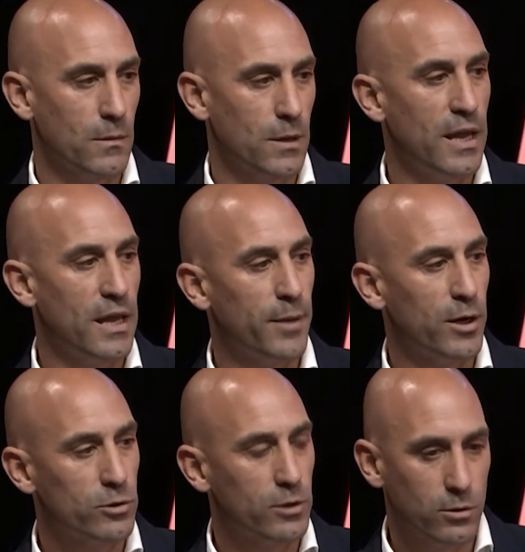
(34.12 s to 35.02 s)
Ella me
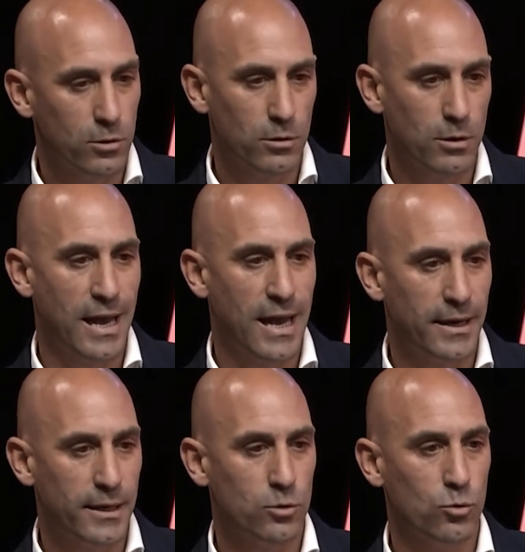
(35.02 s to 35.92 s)
contestó,
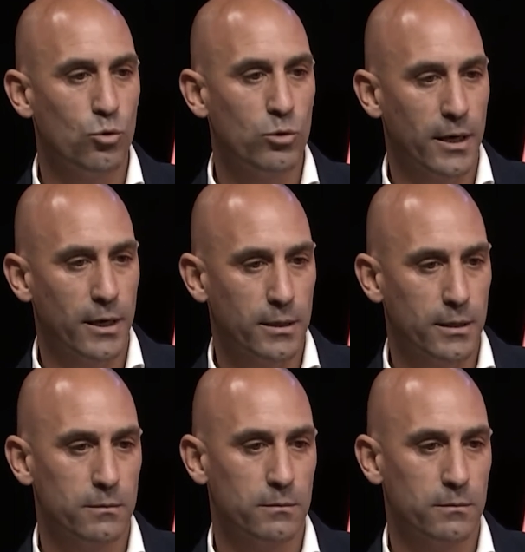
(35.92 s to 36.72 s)
eres un crack.